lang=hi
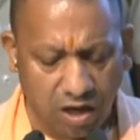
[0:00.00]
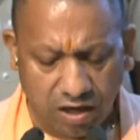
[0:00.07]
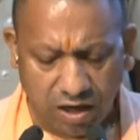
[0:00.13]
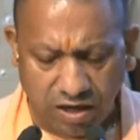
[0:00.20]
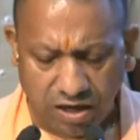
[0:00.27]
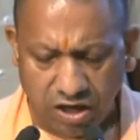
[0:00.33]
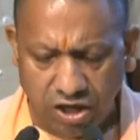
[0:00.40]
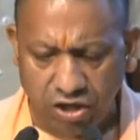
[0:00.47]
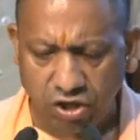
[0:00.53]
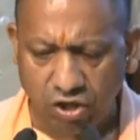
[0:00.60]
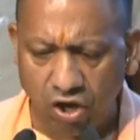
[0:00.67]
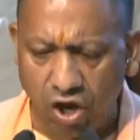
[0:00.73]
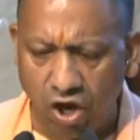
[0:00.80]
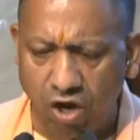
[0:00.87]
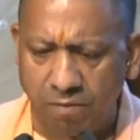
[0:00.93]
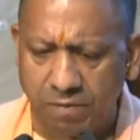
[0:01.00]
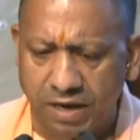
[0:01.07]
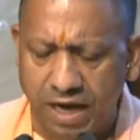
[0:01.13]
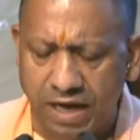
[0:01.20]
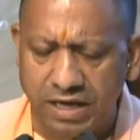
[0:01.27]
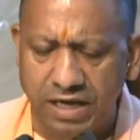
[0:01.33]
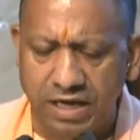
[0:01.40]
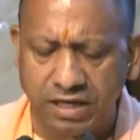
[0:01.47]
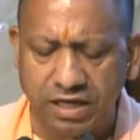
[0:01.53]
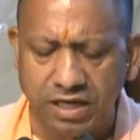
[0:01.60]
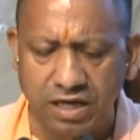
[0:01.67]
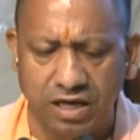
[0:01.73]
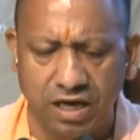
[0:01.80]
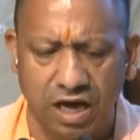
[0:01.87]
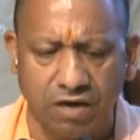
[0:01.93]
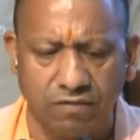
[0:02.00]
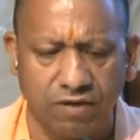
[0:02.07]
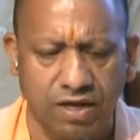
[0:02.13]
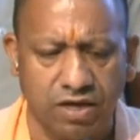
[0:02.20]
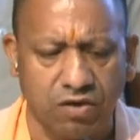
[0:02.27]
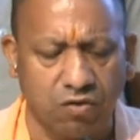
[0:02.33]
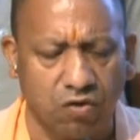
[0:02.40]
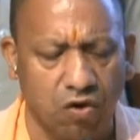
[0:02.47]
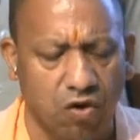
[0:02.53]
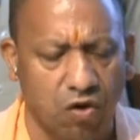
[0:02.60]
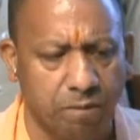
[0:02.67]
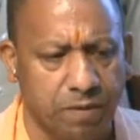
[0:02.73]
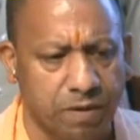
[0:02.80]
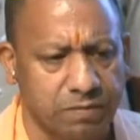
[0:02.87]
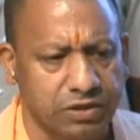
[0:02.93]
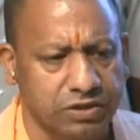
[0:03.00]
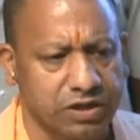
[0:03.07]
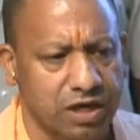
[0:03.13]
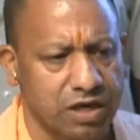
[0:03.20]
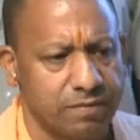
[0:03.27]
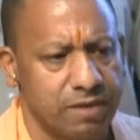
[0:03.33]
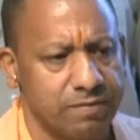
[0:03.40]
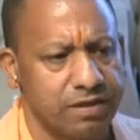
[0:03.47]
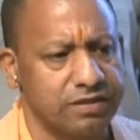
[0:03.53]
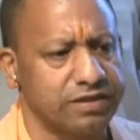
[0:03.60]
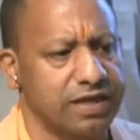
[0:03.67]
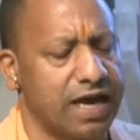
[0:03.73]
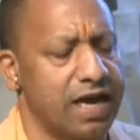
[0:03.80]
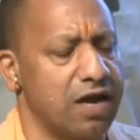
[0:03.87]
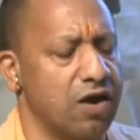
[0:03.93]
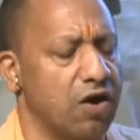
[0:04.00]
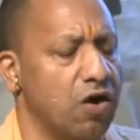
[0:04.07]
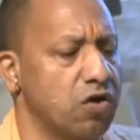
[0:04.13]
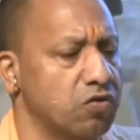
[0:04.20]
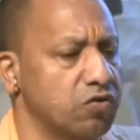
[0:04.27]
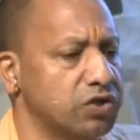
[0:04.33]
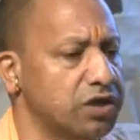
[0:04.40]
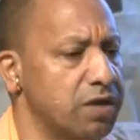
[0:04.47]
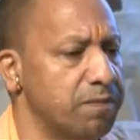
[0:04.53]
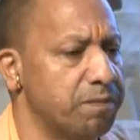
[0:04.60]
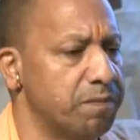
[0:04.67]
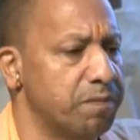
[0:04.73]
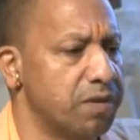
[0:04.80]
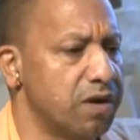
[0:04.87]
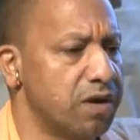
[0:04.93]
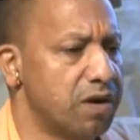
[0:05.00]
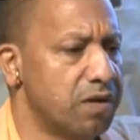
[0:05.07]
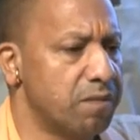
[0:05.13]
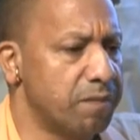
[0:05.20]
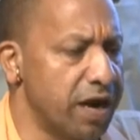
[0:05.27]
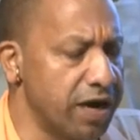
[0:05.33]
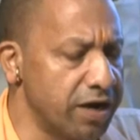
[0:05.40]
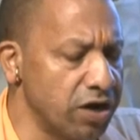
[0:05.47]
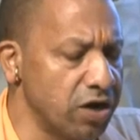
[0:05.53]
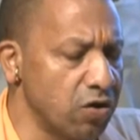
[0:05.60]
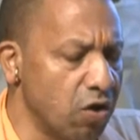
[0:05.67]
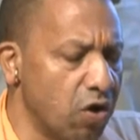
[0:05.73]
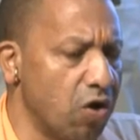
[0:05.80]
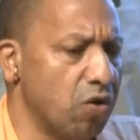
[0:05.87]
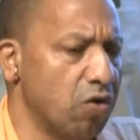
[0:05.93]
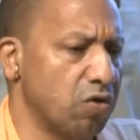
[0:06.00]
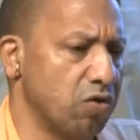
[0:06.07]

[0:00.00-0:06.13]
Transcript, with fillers: अगर इथेनॉल बनाने की कार्रवाई को परमिशन हमें मिल जाए और उसकी ब्रेंडिंग हो